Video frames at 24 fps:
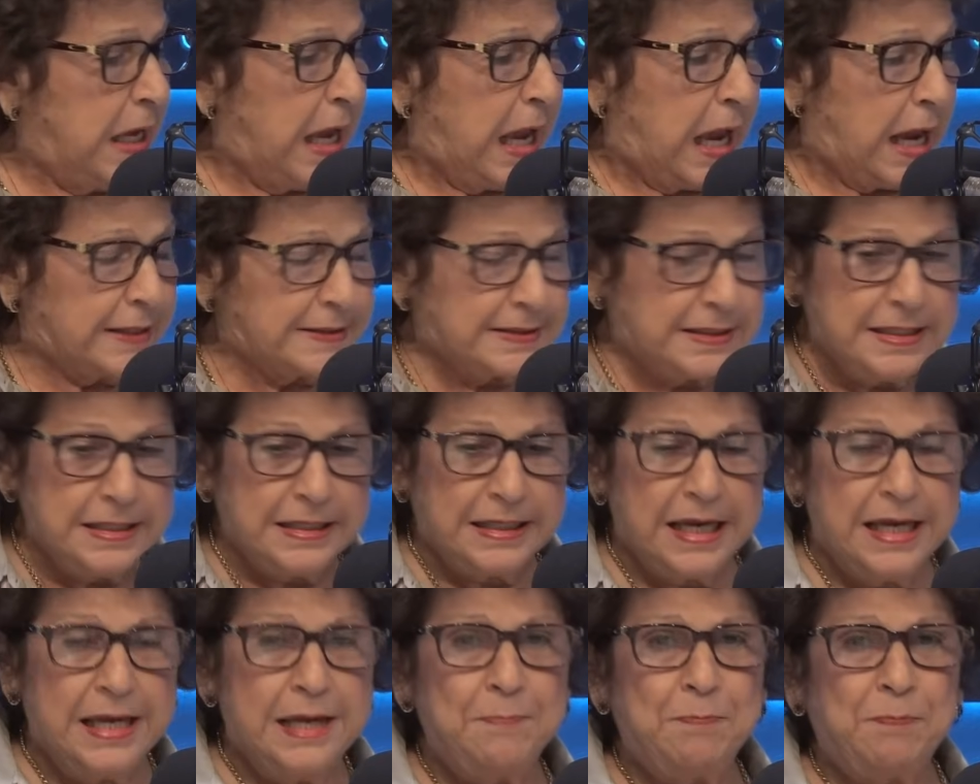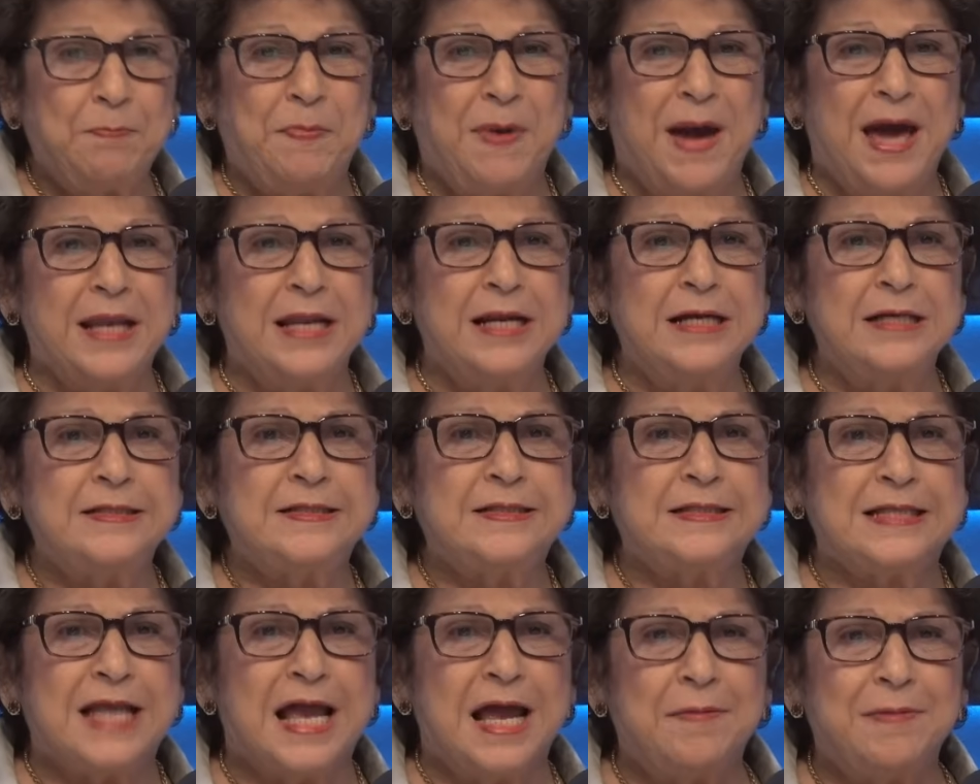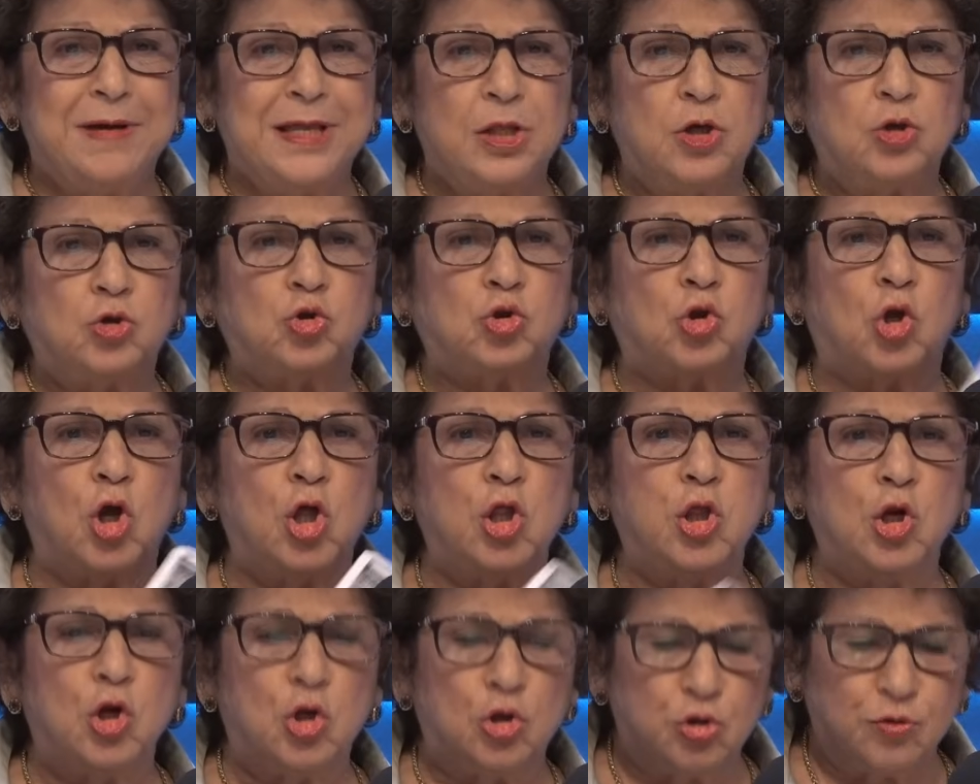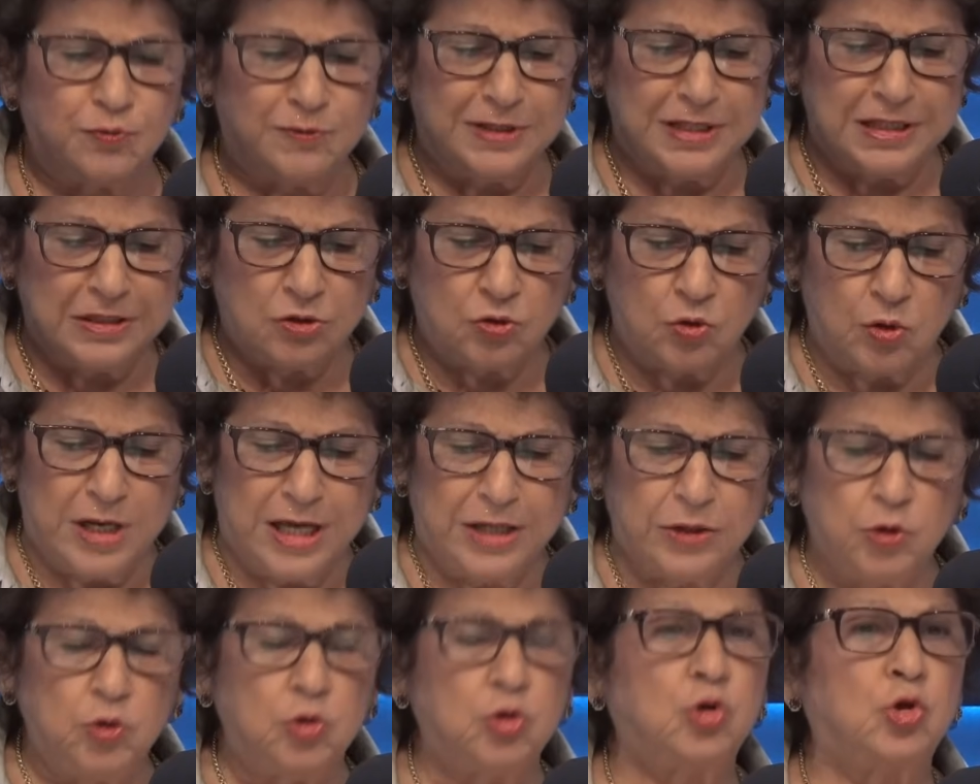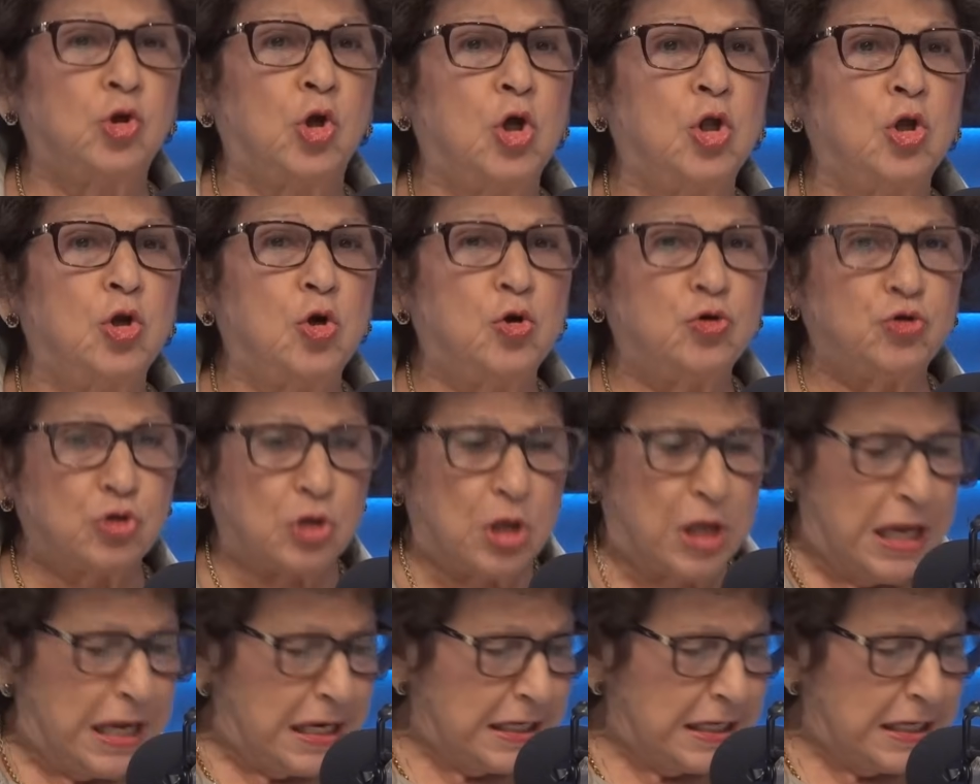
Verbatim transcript: Así que para el sábado todos los venezolanos y todos los